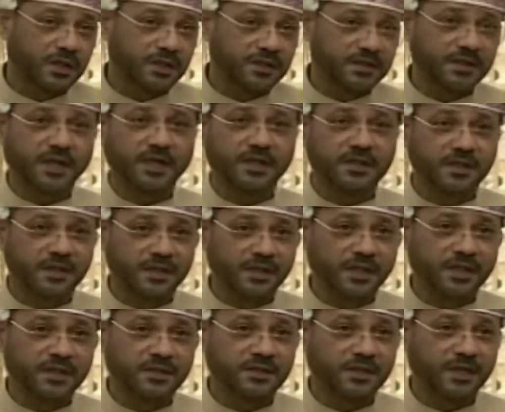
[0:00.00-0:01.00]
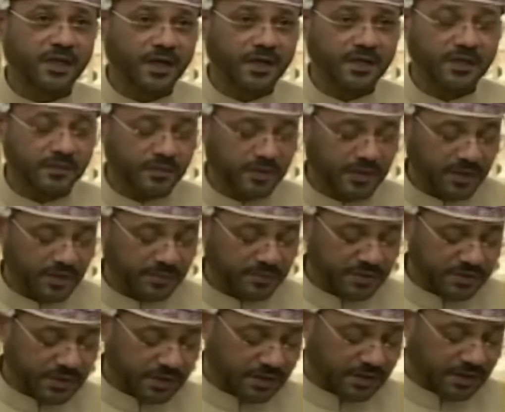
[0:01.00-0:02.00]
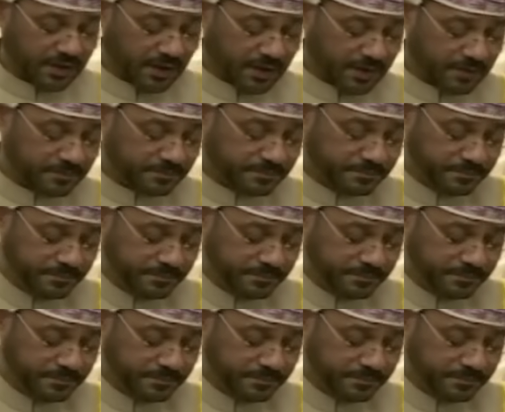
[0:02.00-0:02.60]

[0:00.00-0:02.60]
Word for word: والتحديات العالمية بشكل عام